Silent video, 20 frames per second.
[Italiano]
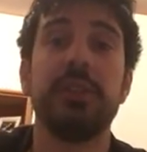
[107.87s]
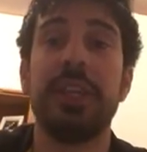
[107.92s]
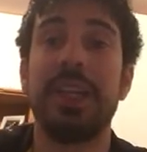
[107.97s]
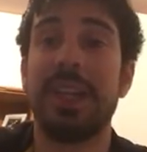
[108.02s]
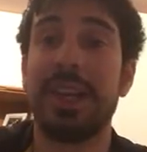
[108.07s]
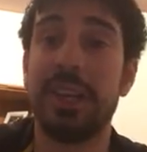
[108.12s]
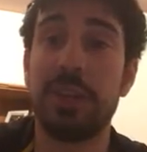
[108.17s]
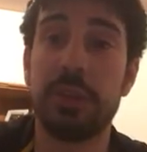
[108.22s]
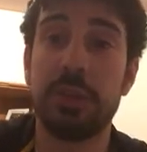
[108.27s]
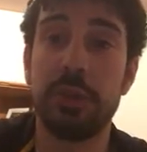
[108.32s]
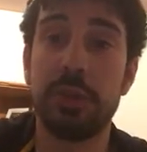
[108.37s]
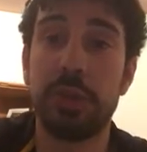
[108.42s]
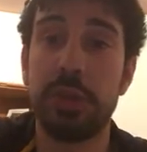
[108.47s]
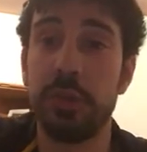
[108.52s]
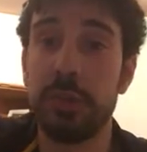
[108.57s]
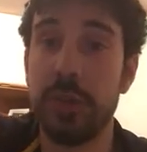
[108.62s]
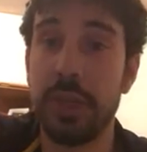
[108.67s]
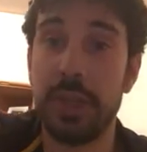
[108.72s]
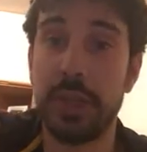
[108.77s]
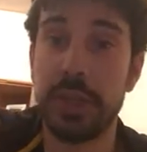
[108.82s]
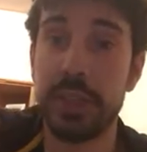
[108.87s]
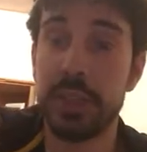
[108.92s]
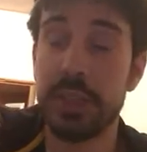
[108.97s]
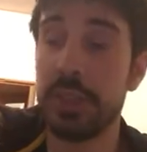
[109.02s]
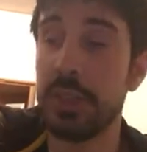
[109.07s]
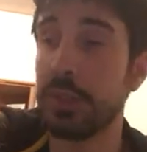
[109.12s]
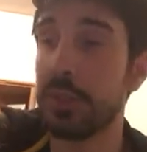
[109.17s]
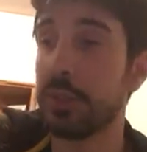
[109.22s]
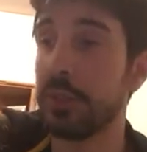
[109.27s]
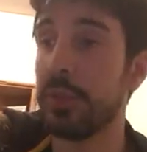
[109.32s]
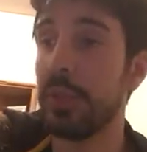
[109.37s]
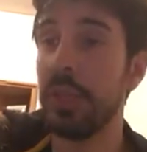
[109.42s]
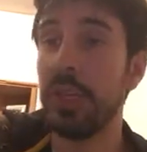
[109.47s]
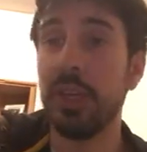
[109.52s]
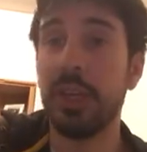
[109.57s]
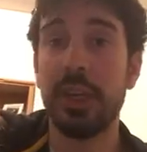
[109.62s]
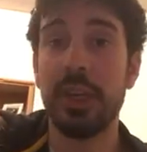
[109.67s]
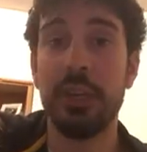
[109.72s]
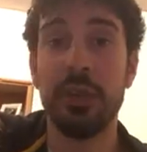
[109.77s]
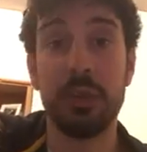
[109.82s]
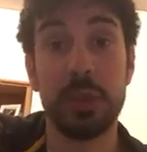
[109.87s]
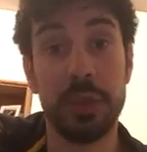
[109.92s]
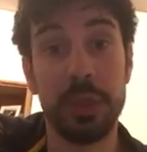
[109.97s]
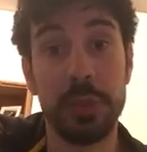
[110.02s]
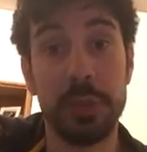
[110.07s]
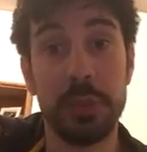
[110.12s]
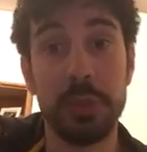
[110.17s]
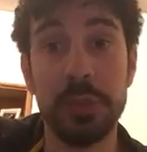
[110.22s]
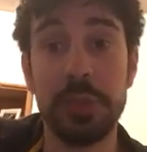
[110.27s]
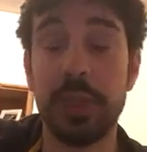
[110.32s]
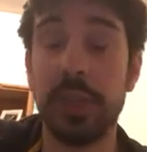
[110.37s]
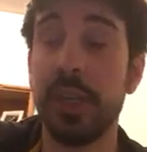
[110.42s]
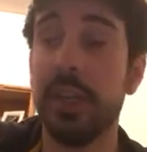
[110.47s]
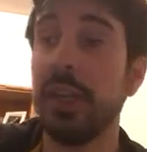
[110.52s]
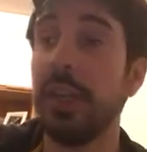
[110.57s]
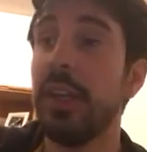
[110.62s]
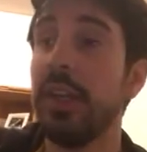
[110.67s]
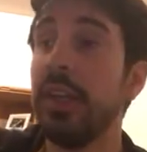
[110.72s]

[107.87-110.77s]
del raccordo anulare stesso all'ora di punta.